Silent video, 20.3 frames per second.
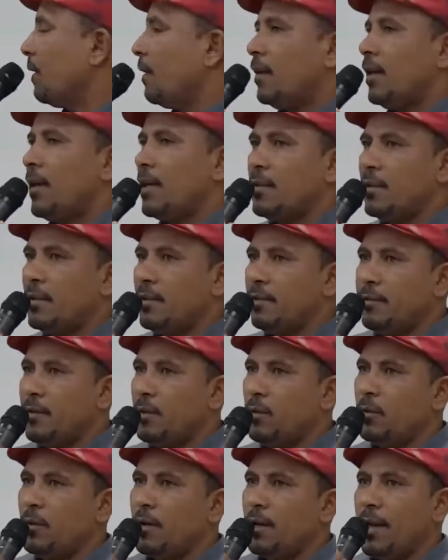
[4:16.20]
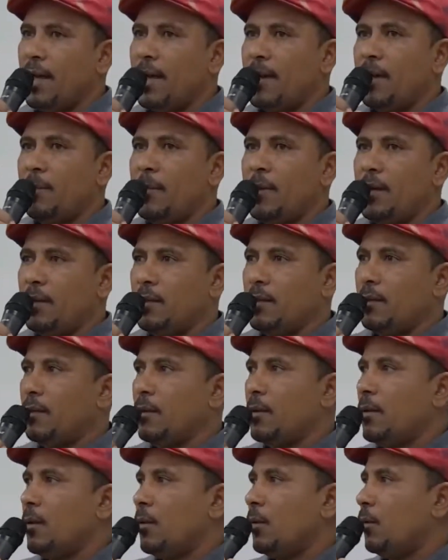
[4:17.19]
E a gente viu claramente
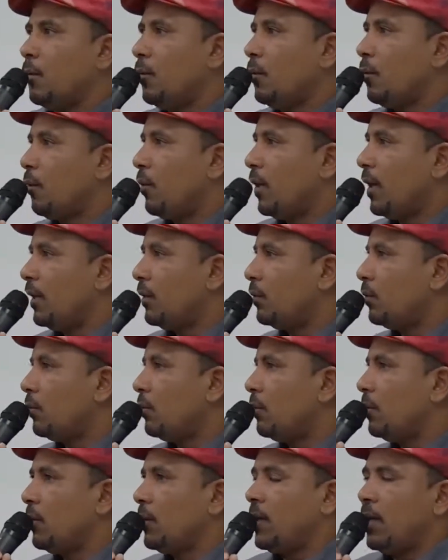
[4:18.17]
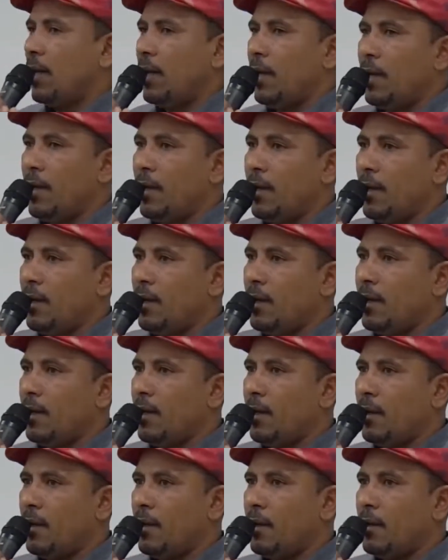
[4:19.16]
o quanto
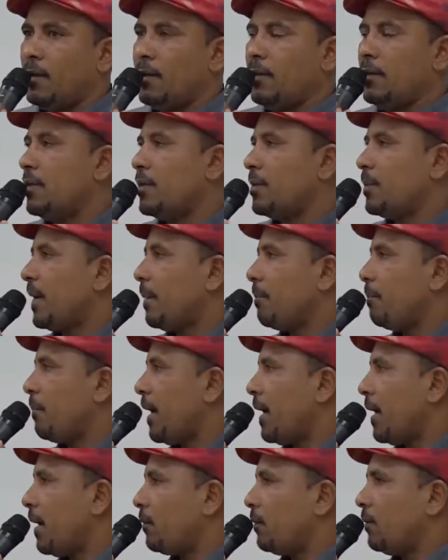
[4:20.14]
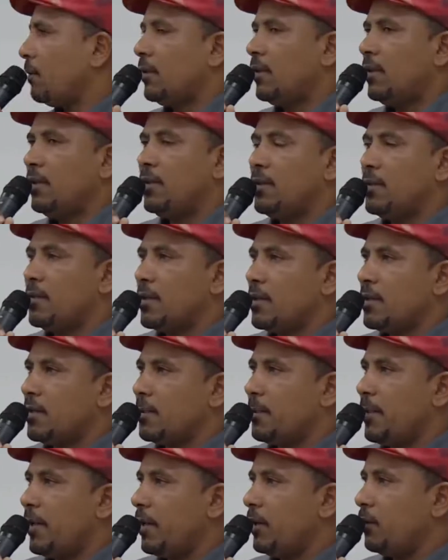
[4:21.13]
é, de despreparo e de
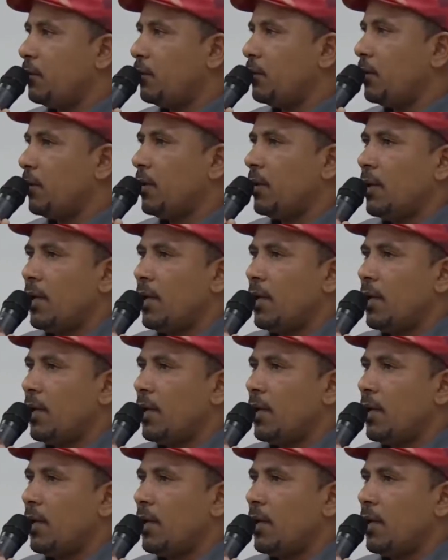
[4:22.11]
desrespeito